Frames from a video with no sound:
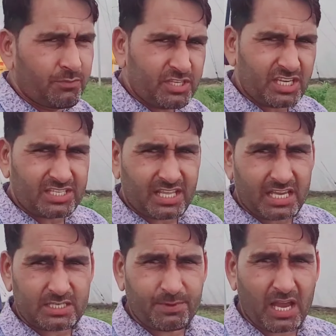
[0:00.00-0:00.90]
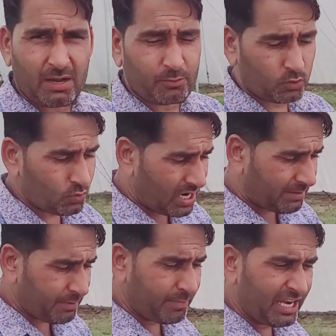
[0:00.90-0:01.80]
विशेषता इसमें आपको
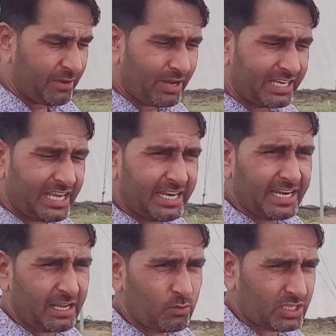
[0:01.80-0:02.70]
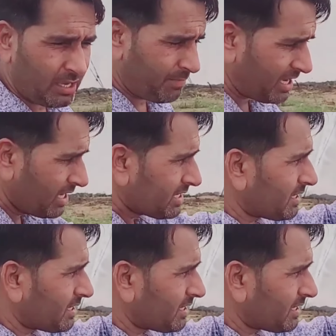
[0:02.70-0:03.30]
जुगाड़ में मिलने वाली है नेट हाउस के में